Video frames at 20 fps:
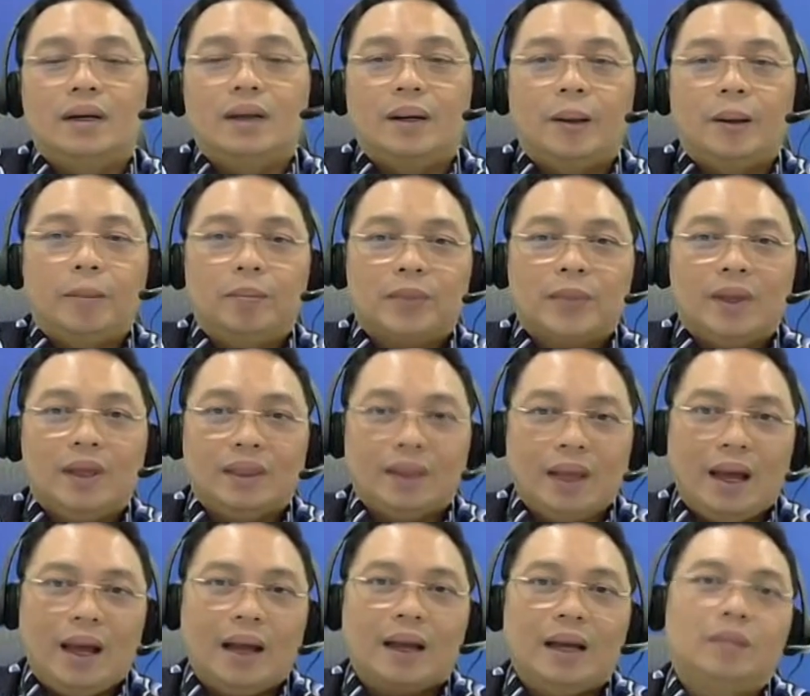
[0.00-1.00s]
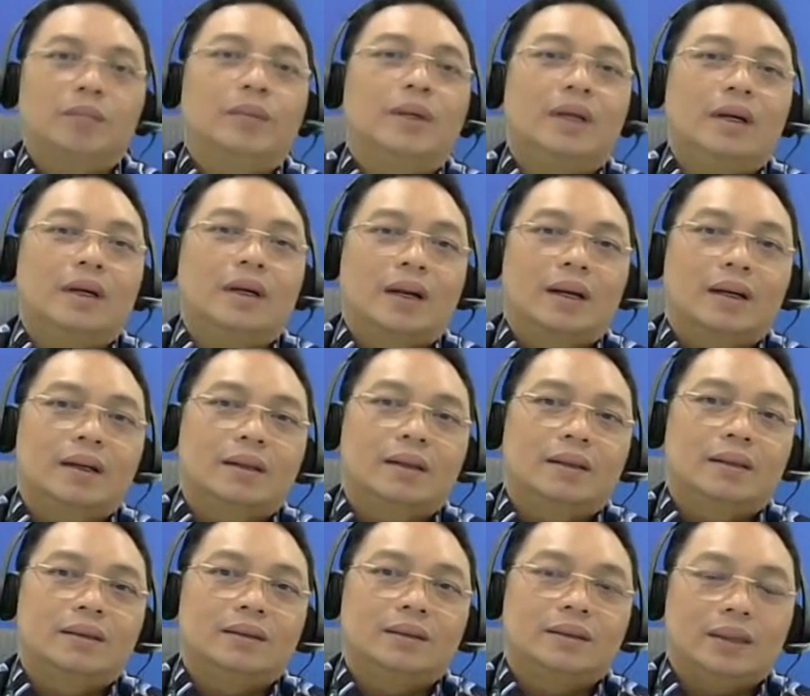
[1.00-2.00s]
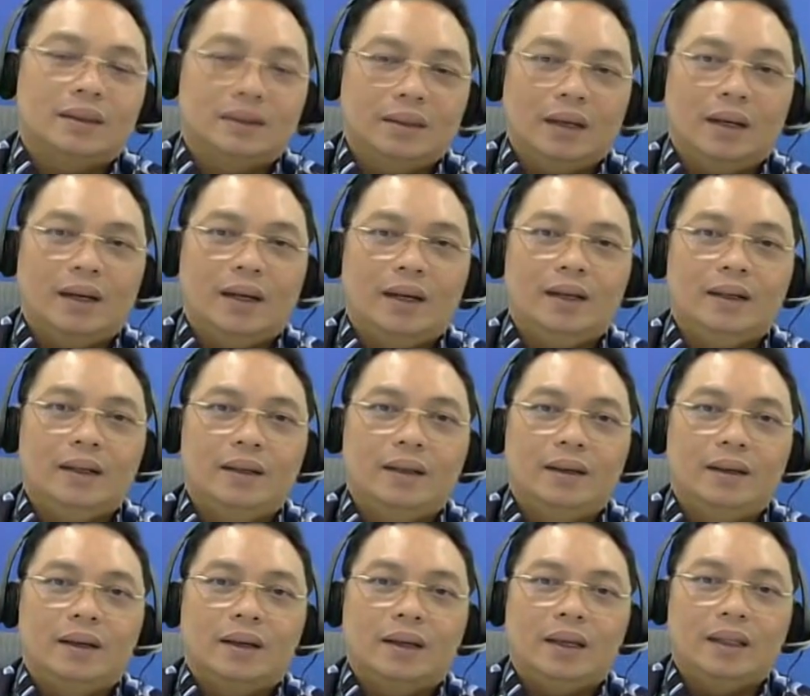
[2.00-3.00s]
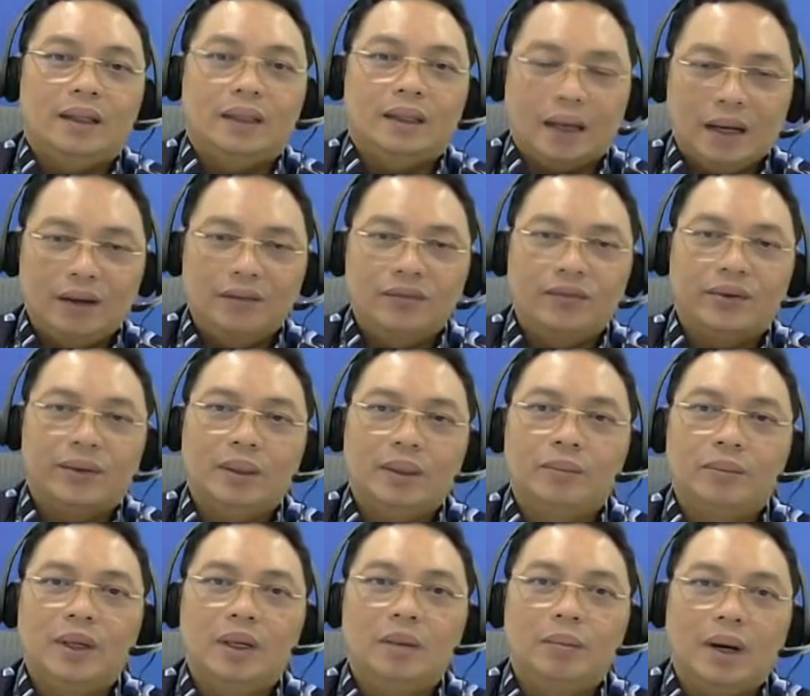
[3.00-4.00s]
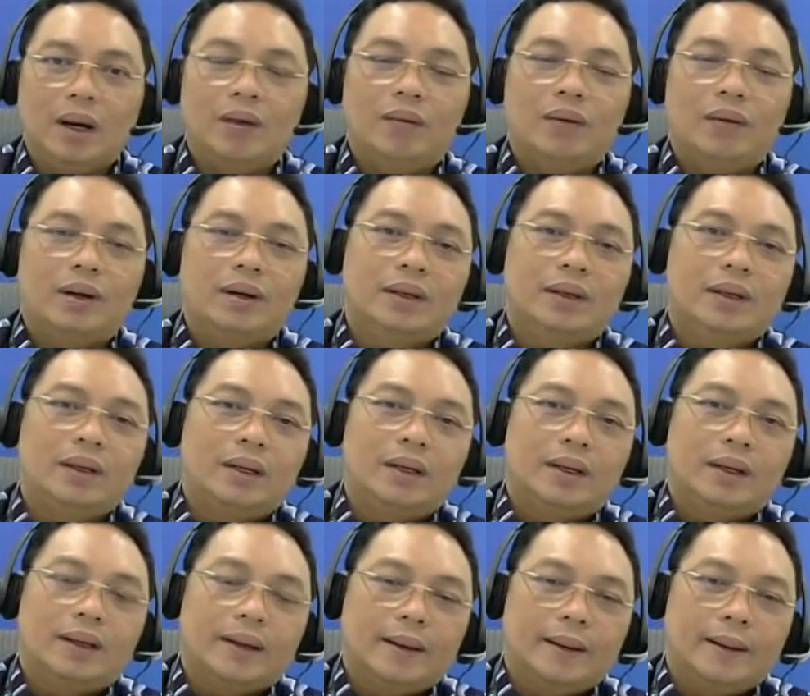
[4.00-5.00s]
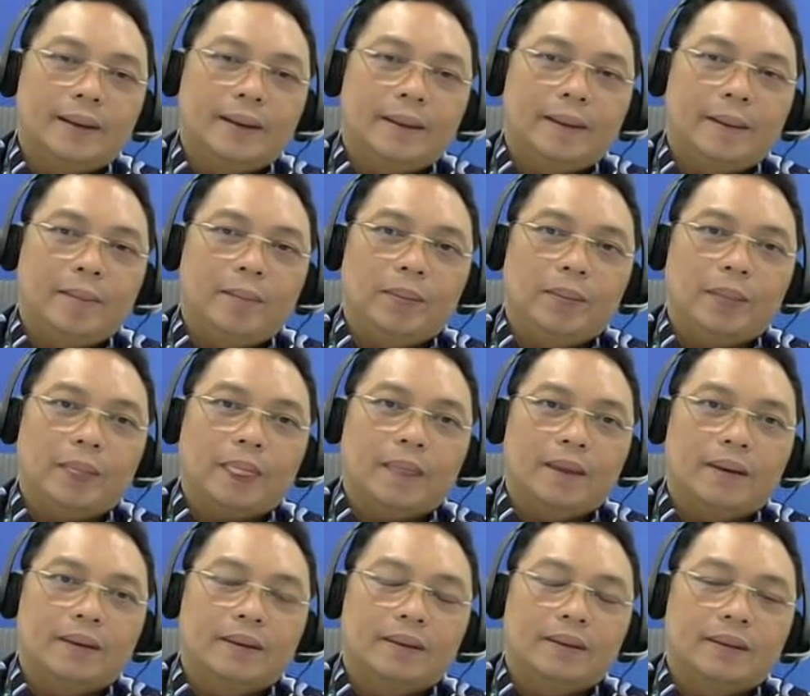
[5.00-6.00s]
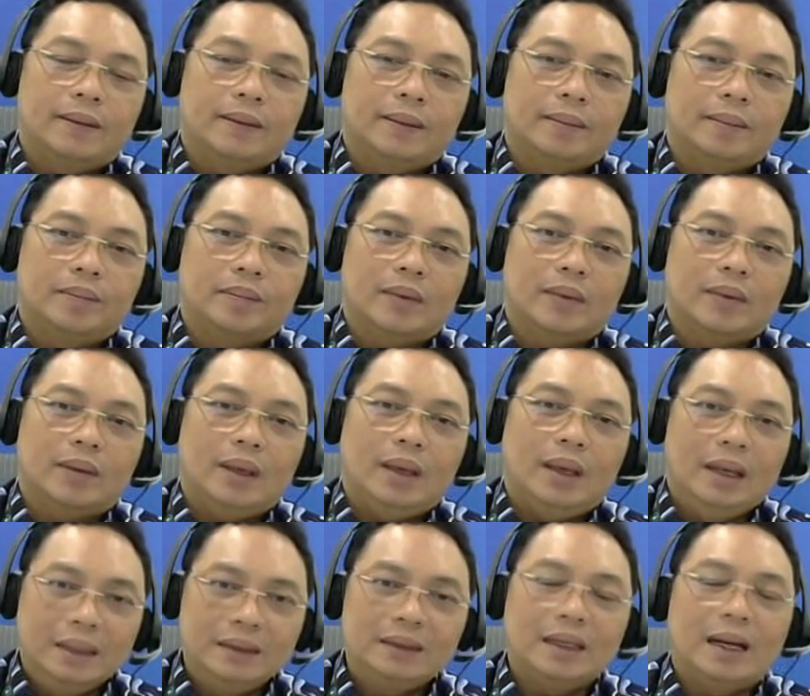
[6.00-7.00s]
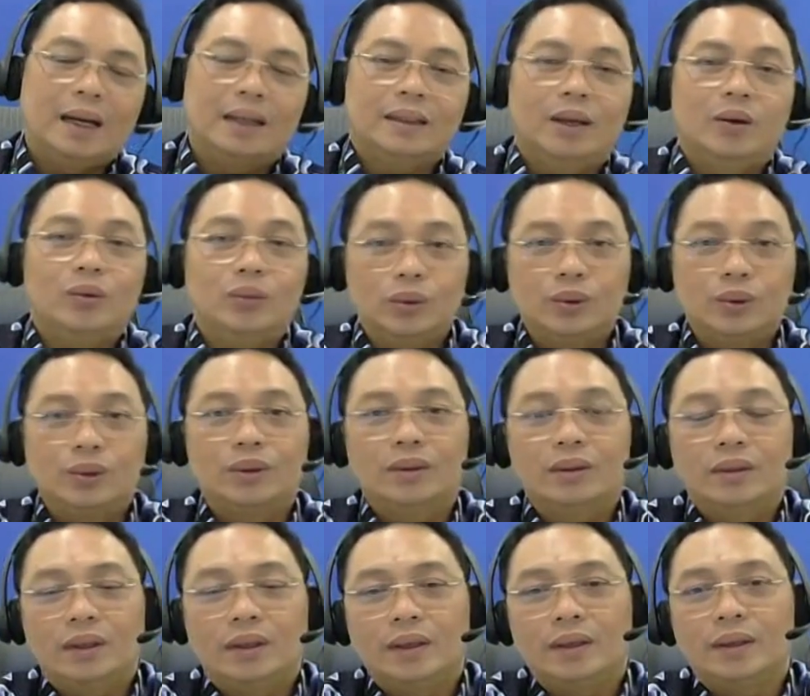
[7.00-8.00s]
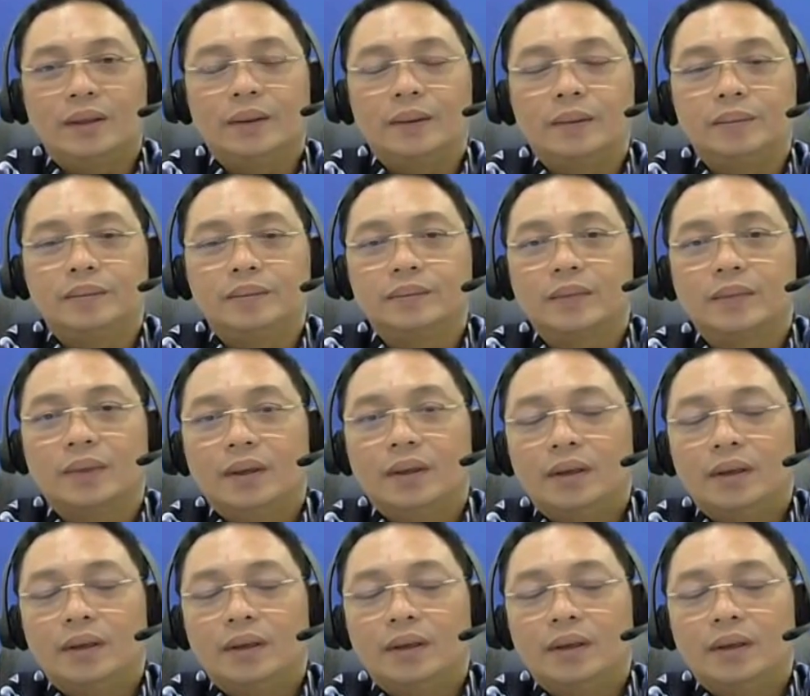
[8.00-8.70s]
Uh, kita akan bergerak setelah kita comfortable bahwa um, uh, saatnya untuk um,